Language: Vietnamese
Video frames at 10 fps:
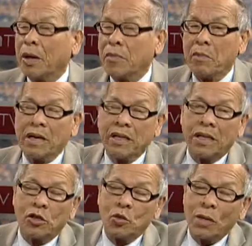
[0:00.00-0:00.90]
Cận Bình
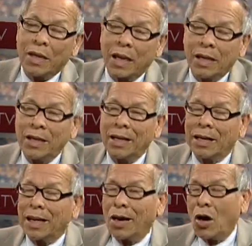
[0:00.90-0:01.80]
thì chúng ta thấy
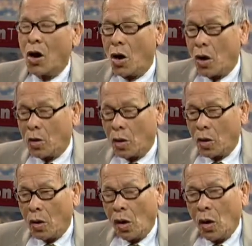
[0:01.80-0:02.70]
rằng là họ
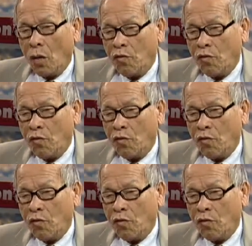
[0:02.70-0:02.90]
uh,